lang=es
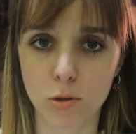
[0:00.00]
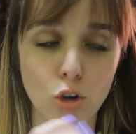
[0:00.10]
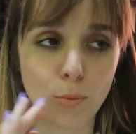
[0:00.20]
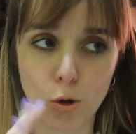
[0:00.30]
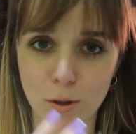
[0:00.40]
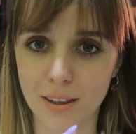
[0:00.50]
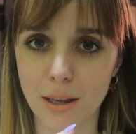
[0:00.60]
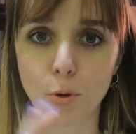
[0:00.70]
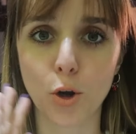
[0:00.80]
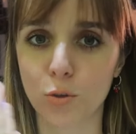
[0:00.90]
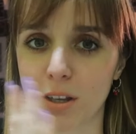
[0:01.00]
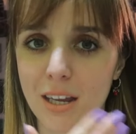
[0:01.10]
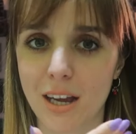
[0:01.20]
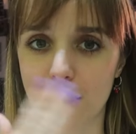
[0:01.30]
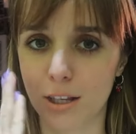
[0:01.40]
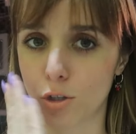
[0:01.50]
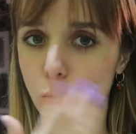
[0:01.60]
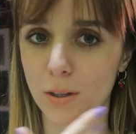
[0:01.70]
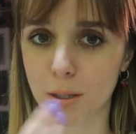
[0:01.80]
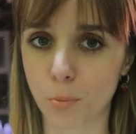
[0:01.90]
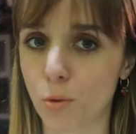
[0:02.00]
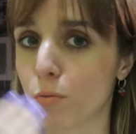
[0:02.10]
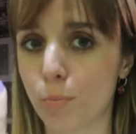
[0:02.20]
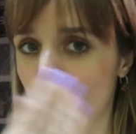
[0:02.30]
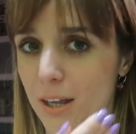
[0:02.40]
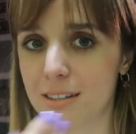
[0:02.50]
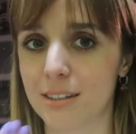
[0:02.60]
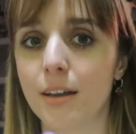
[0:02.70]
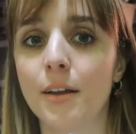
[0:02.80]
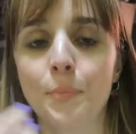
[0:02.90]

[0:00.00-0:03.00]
No me lo quité porque no tenía de esto de waterproof, porque ese,